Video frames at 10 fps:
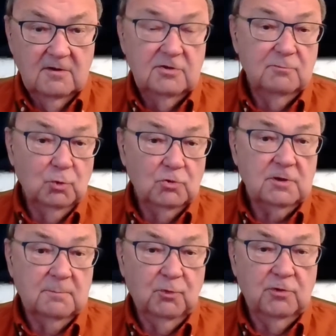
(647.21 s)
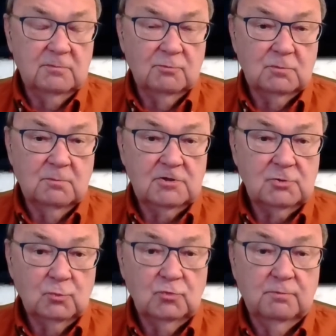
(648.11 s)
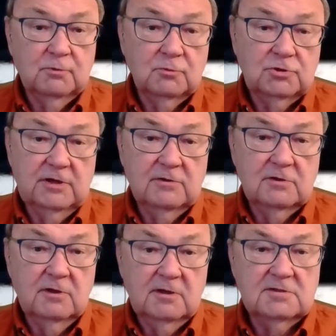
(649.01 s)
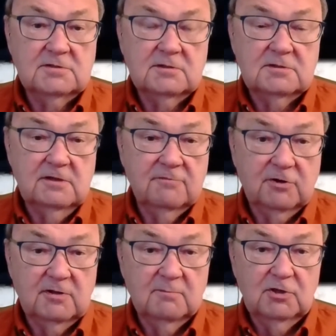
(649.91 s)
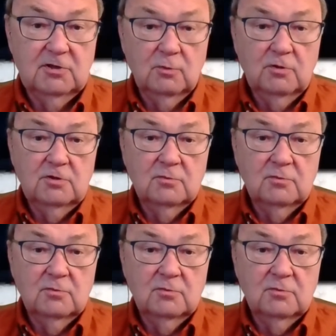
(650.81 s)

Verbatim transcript: Немножко по этому же маршруту получают Греция и Северная Македония,